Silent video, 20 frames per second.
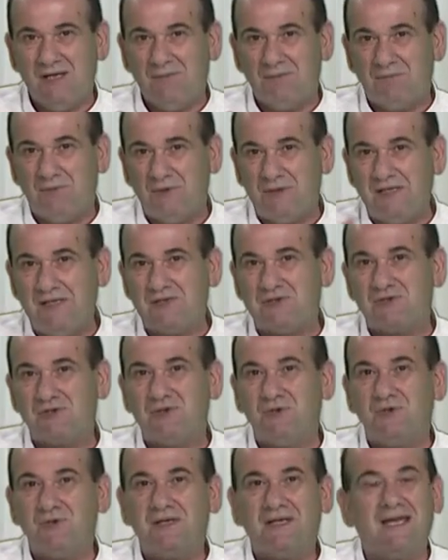Por
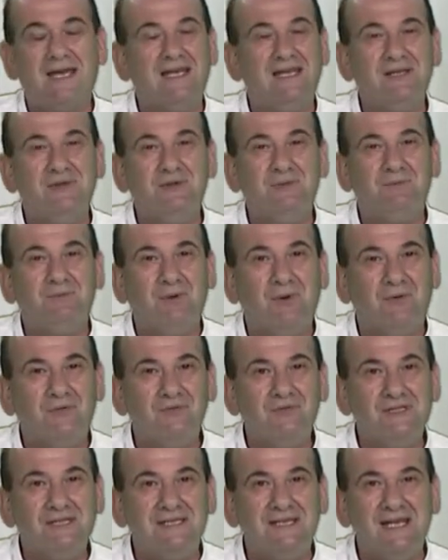isso, querido
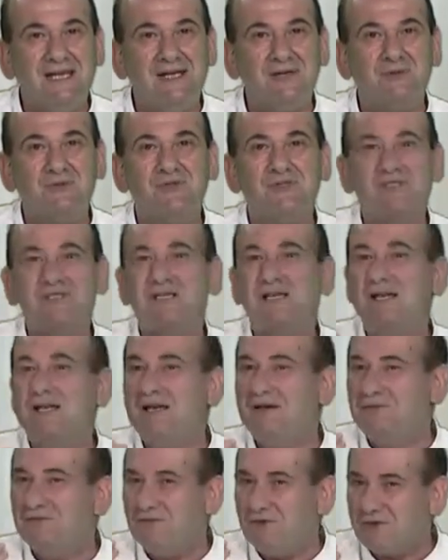povo de Deus,
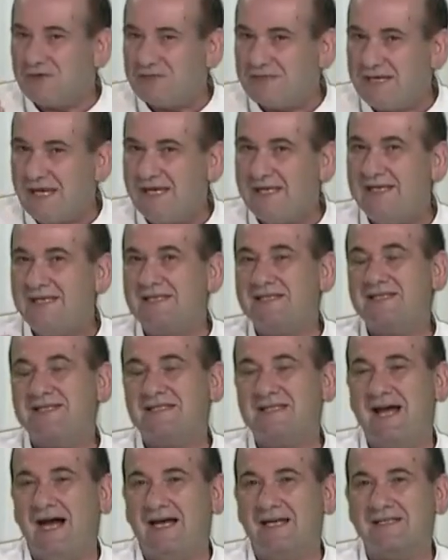você que
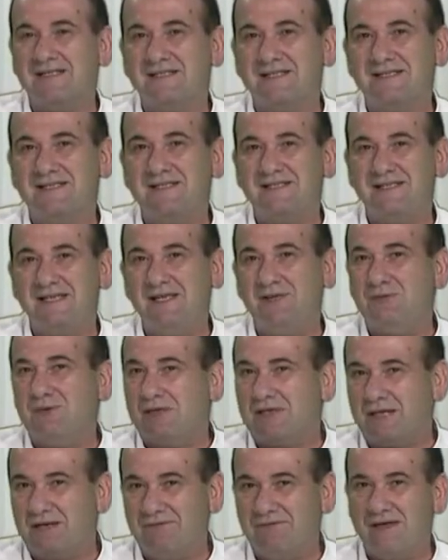está assistindo
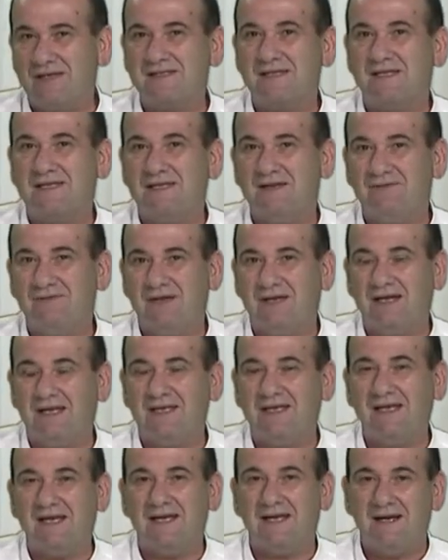através da TV
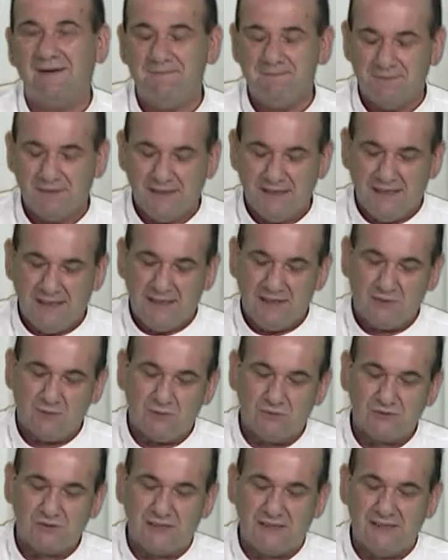Galega, eu
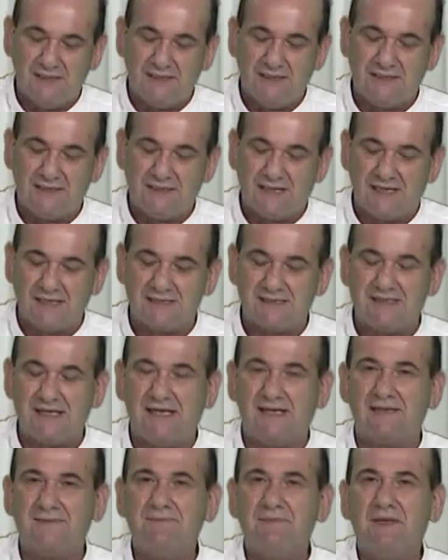gostaria de
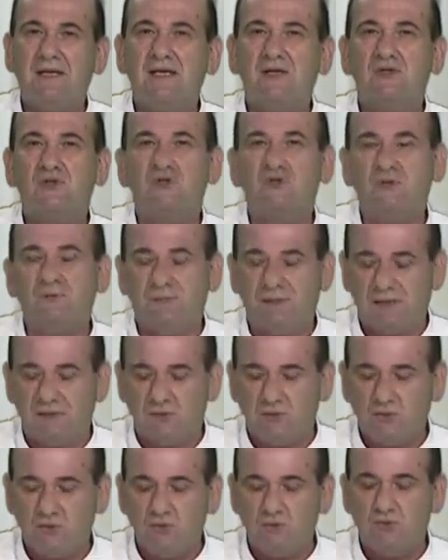trazer
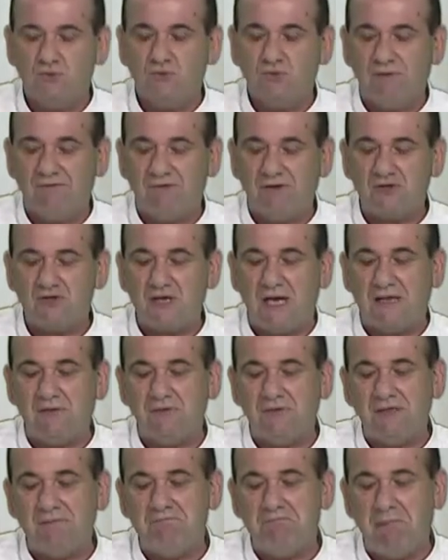sobretudo o Evangelho
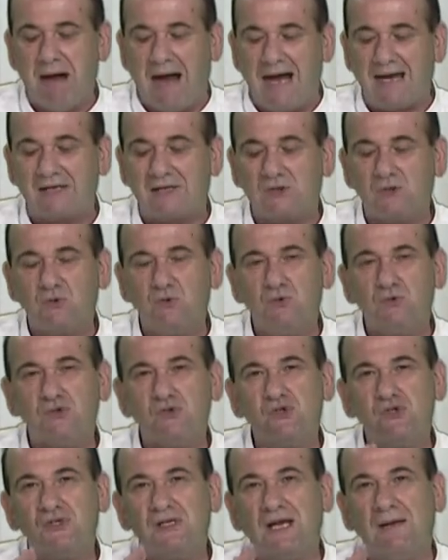de
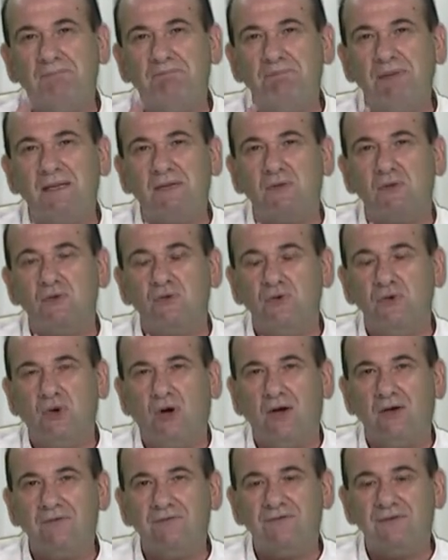Marcos, capítulo
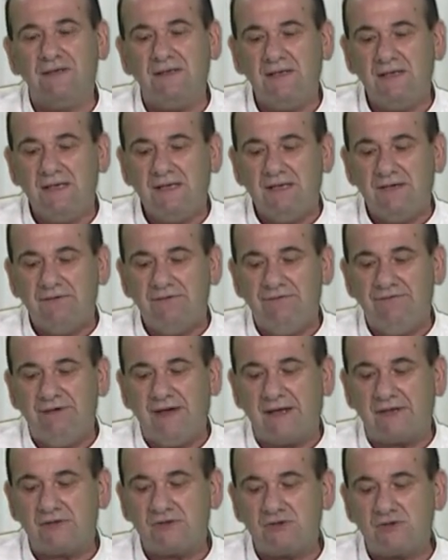9,
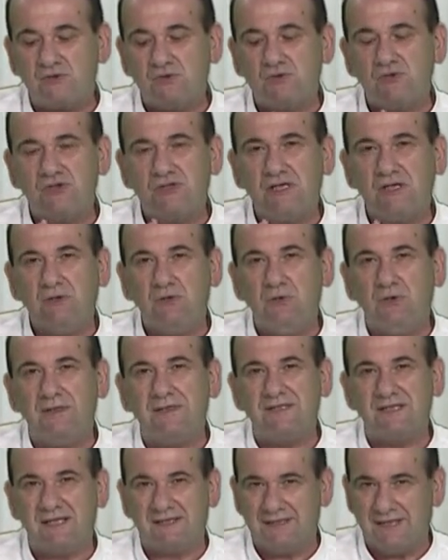versos de
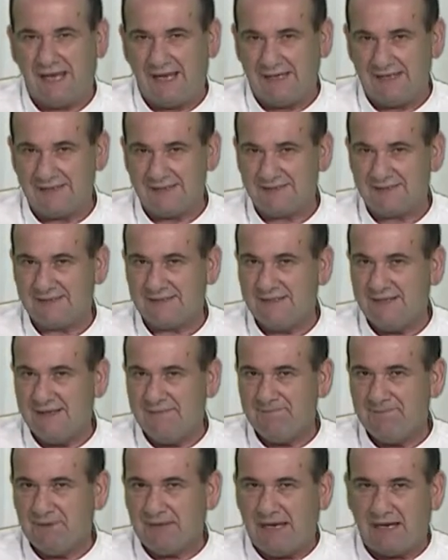2 a 10.
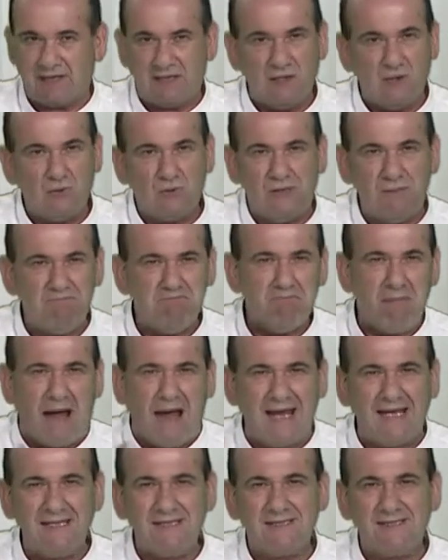Aquilo que
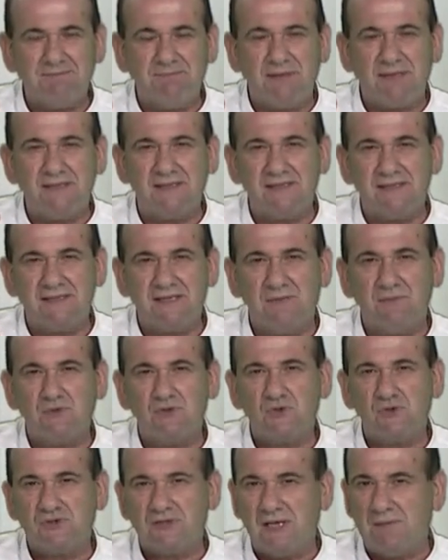mais precisamos
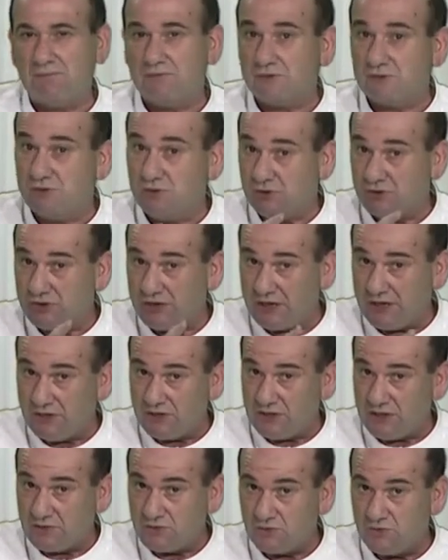nos tempos de hoje é que
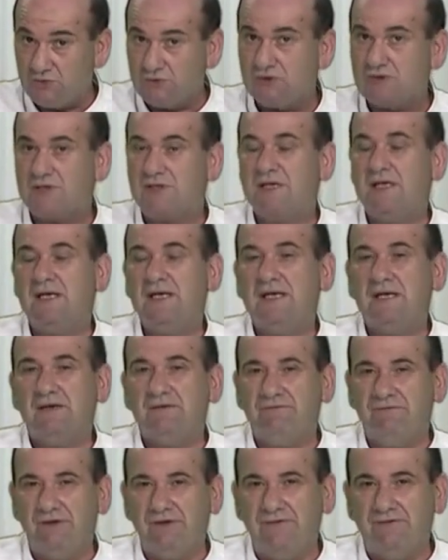Jesus
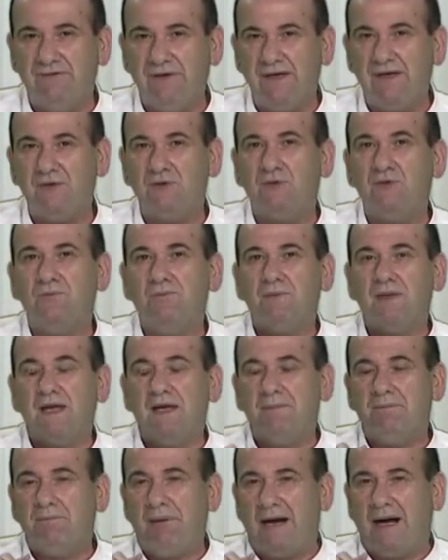viveu
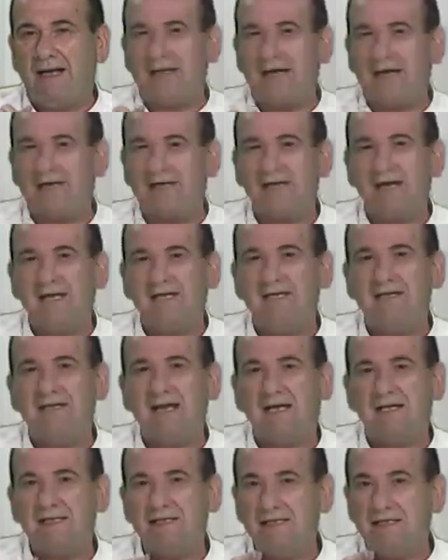para a
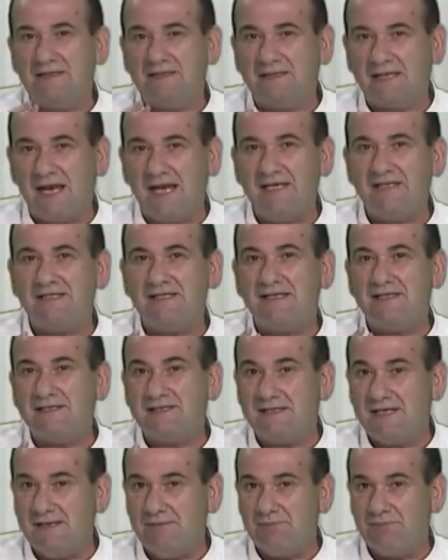realidade de três
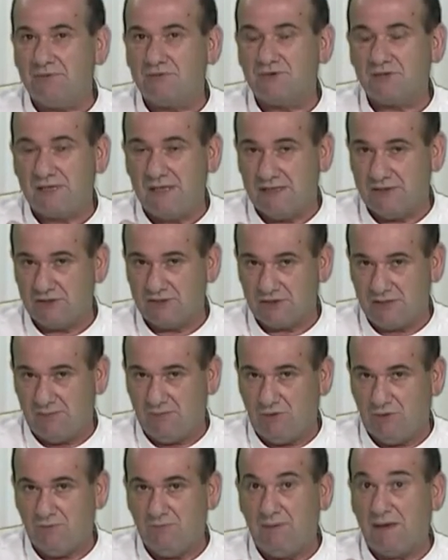discípulos que ele
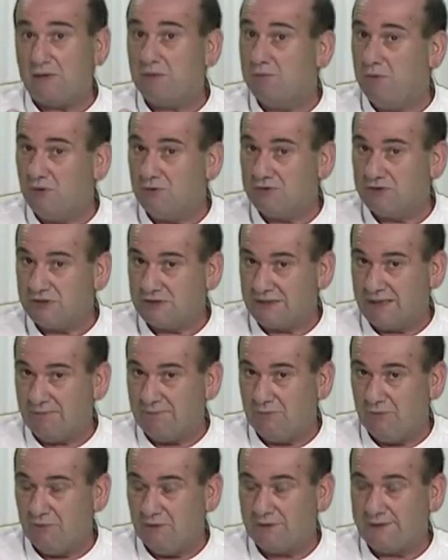chamou para o Monte
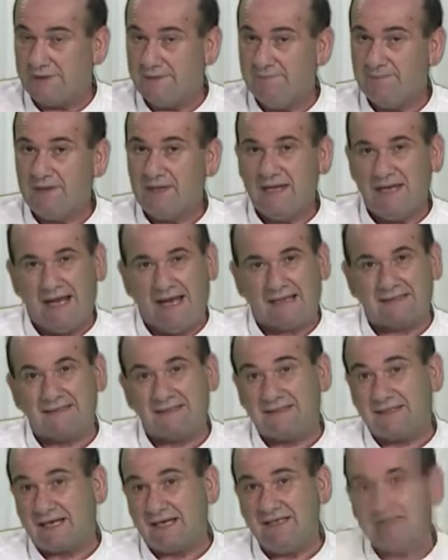Tabor, a
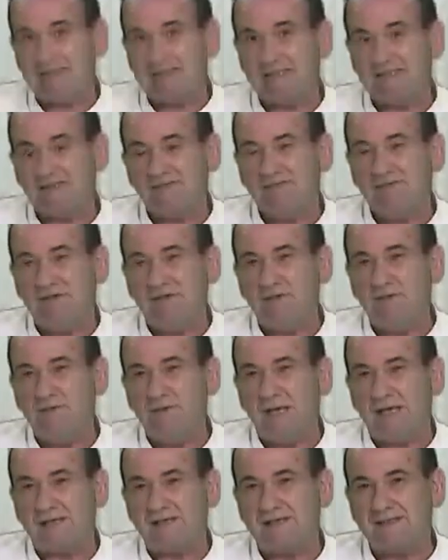
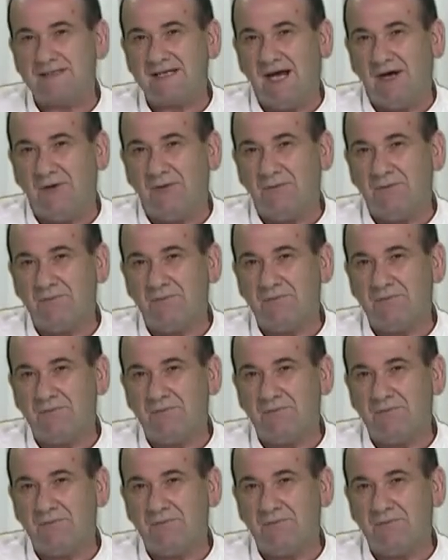transfiguração.